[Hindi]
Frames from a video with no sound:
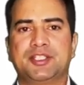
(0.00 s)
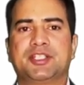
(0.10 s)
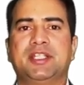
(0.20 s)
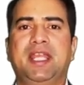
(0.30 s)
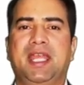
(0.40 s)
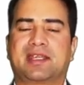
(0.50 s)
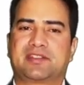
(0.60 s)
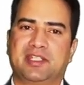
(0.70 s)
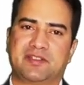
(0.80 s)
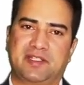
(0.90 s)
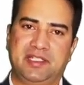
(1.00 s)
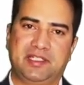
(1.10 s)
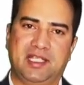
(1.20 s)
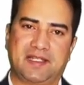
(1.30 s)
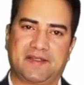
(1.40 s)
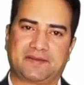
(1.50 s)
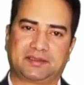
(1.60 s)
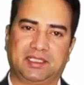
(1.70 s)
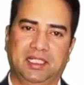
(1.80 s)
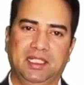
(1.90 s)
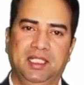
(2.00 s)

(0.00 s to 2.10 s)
जिन्हें एक्सचेंज नहीं किया जा सकता